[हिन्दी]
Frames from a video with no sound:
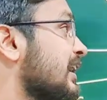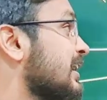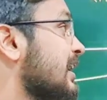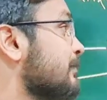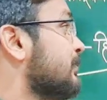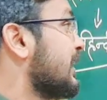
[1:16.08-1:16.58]

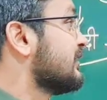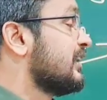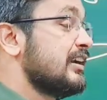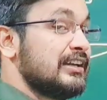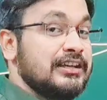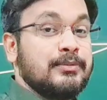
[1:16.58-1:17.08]
अगर आप बात
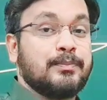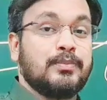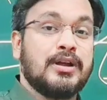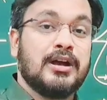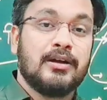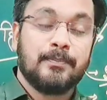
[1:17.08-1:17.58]
करें कि
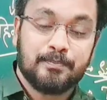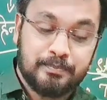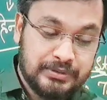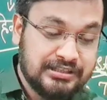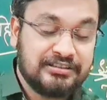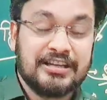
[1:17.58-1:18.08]

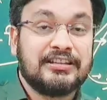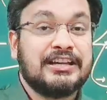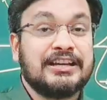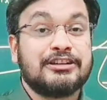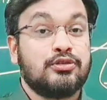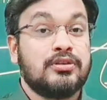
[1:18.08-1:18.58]
पीसीएस
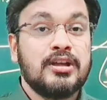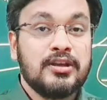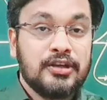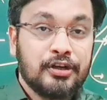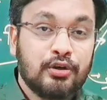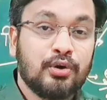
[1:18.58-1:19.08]
एक
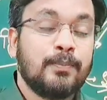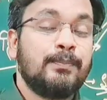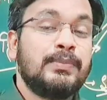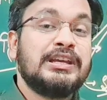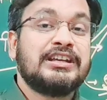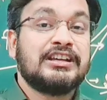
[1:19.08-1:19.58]
ग्रुप
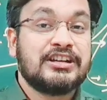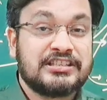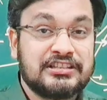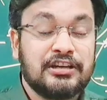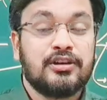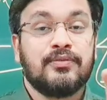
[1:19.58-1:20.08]
बी की
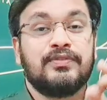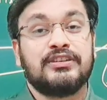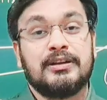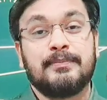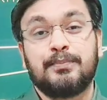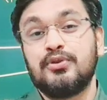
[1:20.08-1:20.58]
गस्टेड
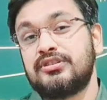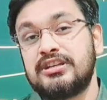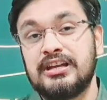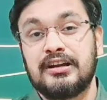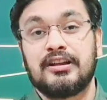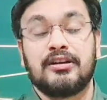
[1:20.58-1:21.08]
ऑफिसर पोस्ट
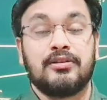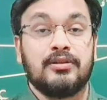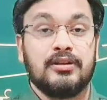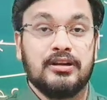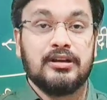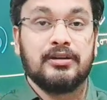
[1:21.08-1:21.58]
की अगर
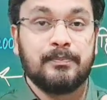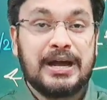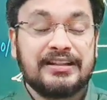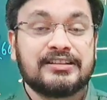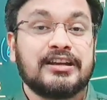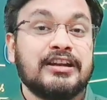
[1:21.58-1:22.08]

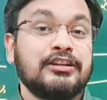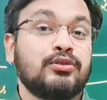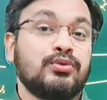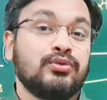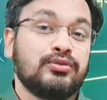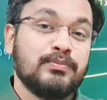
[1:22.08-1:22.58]
बात करें
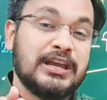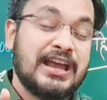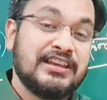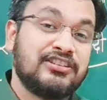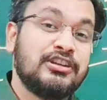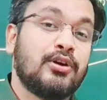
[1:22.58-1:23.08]
तो उसमें
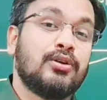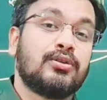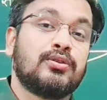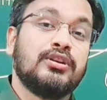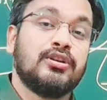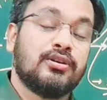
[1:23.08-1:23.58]
ऐसी और
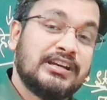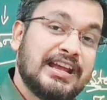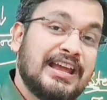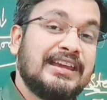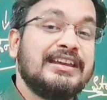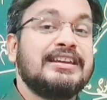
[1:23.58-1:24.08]
कोई नौकरी
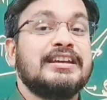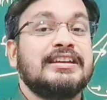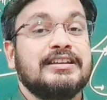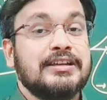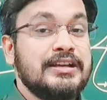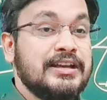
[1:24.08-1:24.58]
है ही
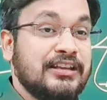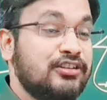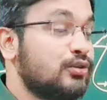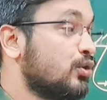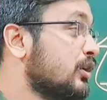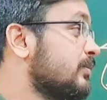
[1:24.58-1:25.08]
नहीं
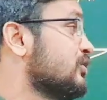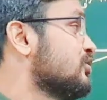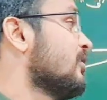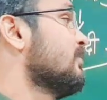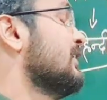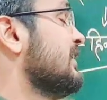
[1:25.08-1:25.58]
ऐसी कोई भी
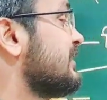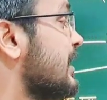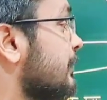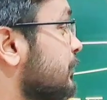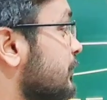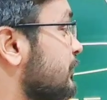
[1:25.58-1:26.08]
जॉब नहीं है
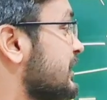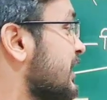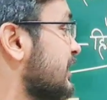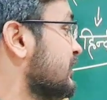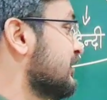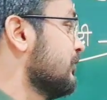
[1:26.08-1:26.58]
जहां पर
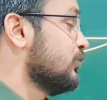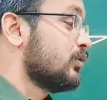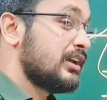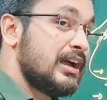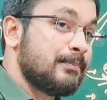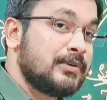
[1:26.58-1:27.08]
बिना इंटरव्यू
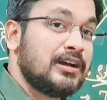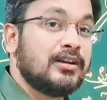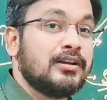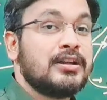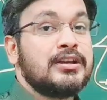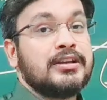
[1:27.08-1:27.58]
के
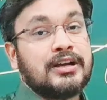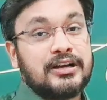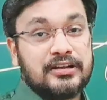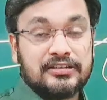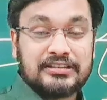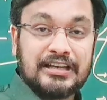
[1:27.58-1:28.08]

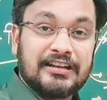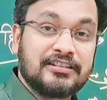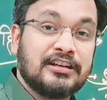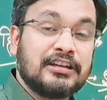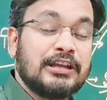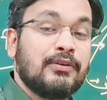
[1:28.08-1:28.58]
आपका
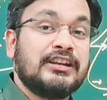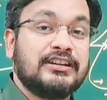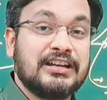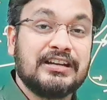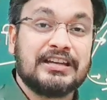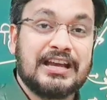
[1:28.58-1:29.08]
सिलेक्शन केवल
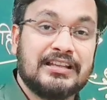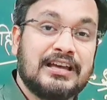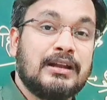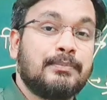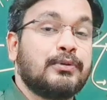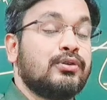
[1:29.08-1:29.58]
रिटर्न के
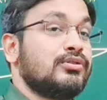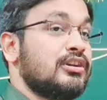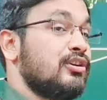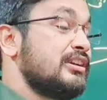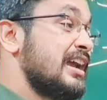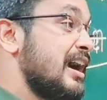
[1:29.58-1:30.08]
आधार पर हो
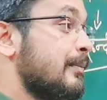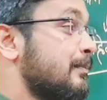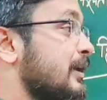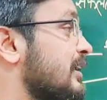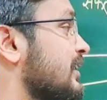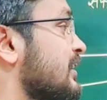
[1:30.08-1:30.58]
जाए और यहां
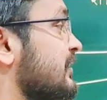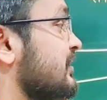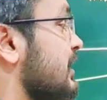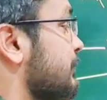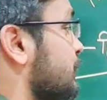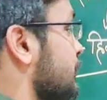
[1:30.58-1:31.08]
पर अगर
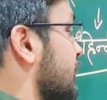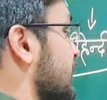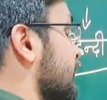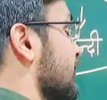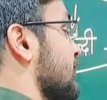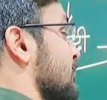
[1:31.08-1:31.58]
ऐसा आपको
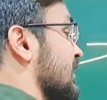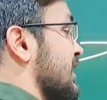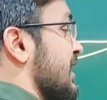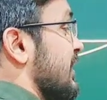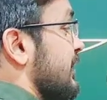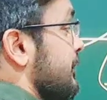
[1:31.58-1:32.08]
बेनिफिट मिल
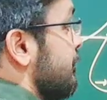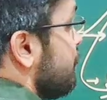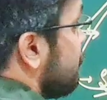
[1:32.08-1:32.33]
रहा है